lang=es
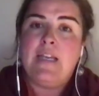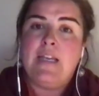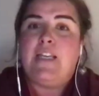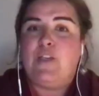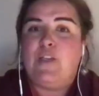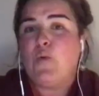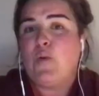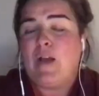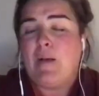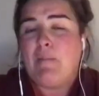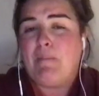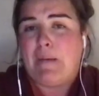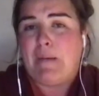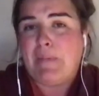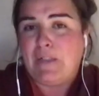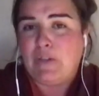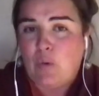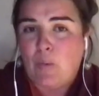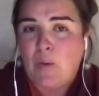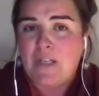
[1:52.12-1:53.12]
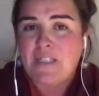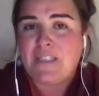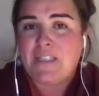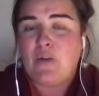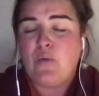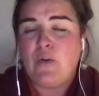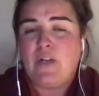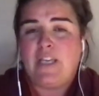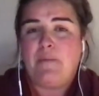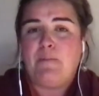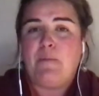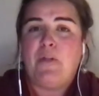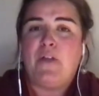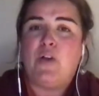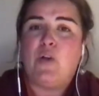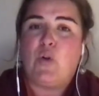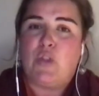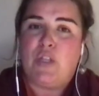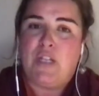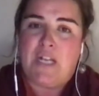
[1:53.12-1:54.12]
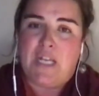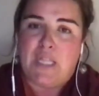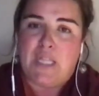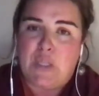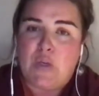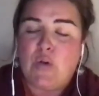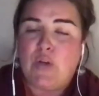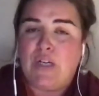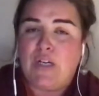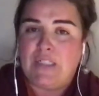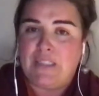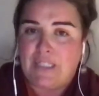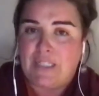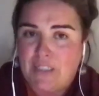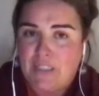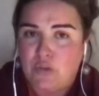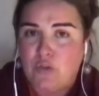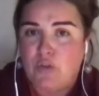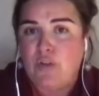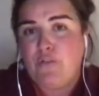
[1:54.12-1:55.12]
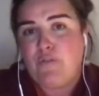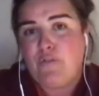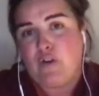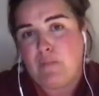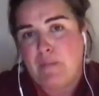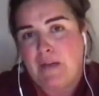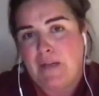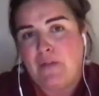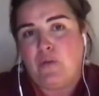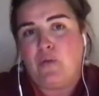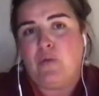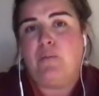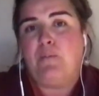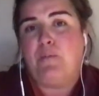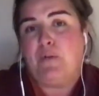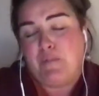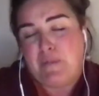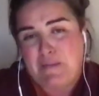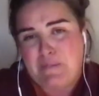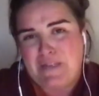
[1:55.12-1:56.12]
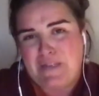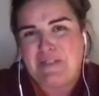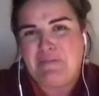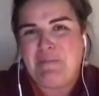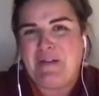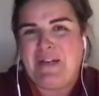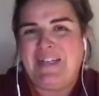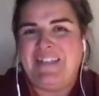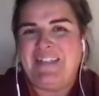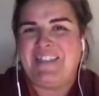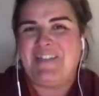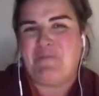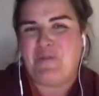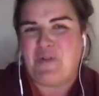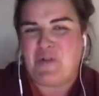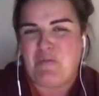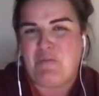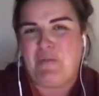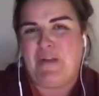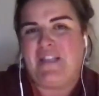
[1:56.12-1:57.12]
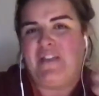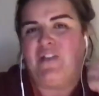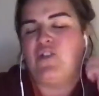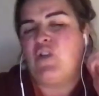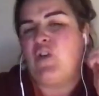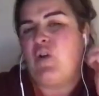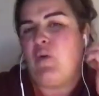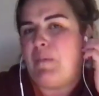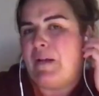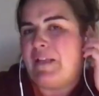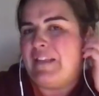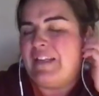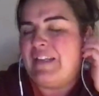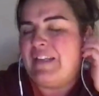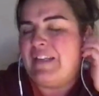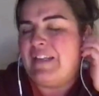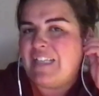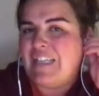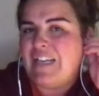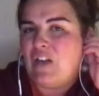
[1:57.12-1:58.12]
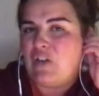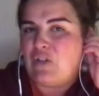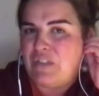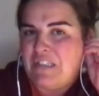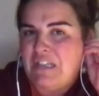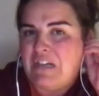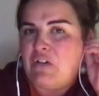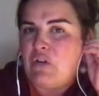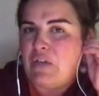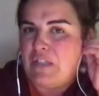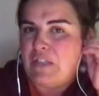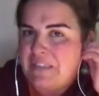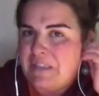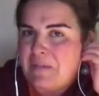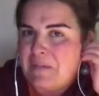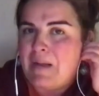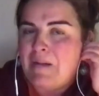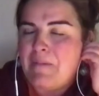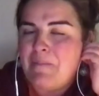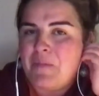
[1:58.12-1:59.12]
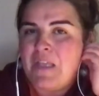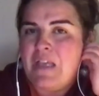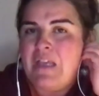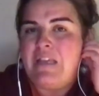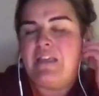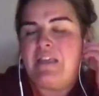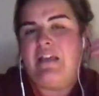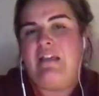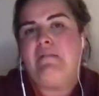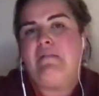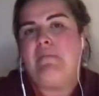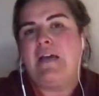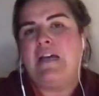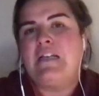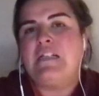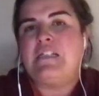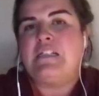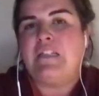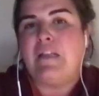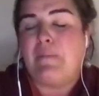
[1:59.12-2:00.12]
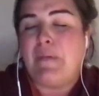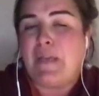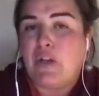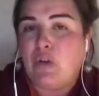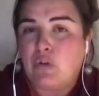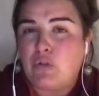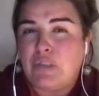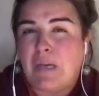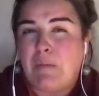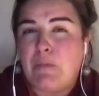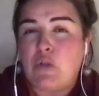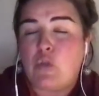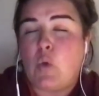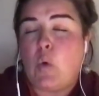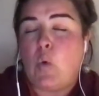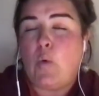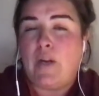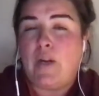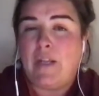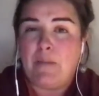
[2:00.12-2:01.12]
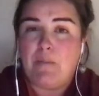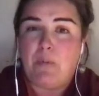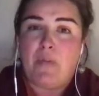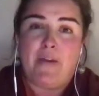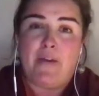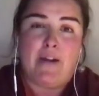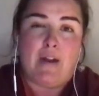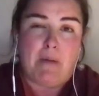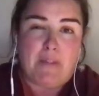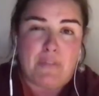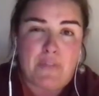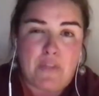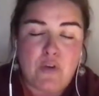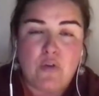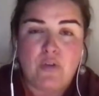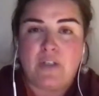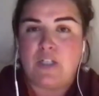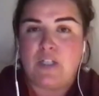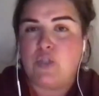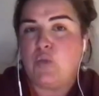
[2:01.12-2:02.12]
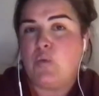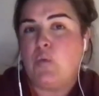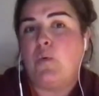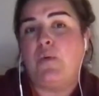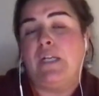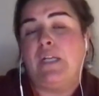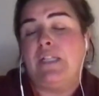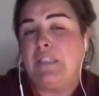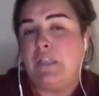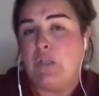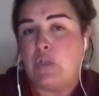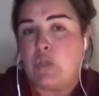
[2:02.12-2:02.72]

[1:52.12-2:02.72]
y un campamento base, un equipo de coordinación en el territorio formado por mí misma y por compañeros y compañeras de la Ortiga Colectiva, que además también contamos con un equipo de grabación que estuvo durante